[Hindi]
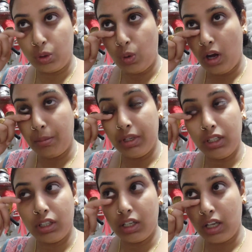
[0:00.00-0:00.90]
तो अभी
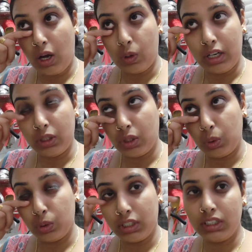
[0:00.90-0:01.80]
इनके क्या हो रहा है कि
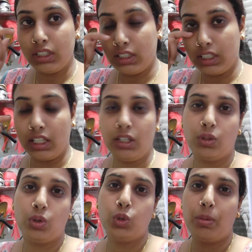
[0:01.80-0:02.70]
दो तीन दिन से
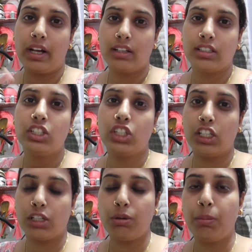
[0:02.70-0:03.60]
इनको दोबारा से
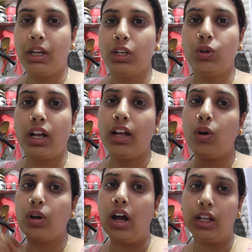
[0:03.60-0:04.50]
चेस्ट में पेन हो रहा है
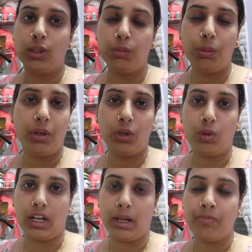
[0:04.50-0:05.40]
और हाथों में पेन
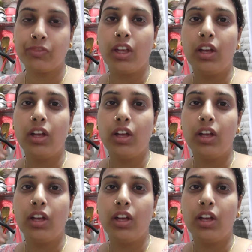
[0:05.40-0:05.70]
हो रहा है